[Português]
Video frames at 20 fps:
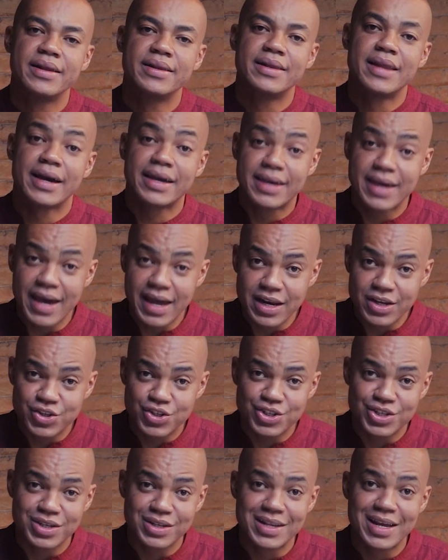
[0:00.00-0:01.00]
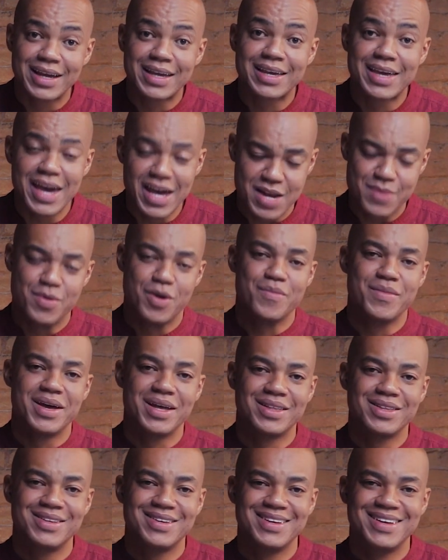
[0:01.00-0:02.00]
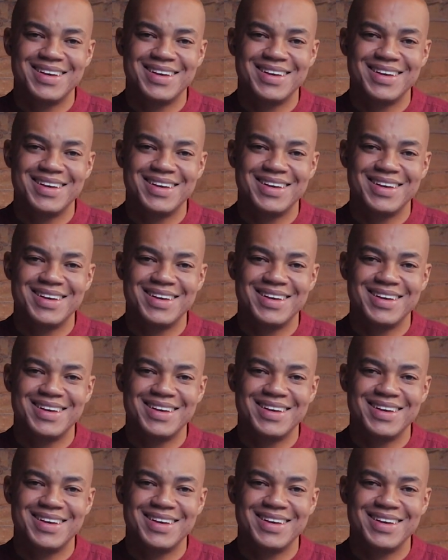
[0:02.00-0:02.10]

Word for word: naquele dia, naquele momento.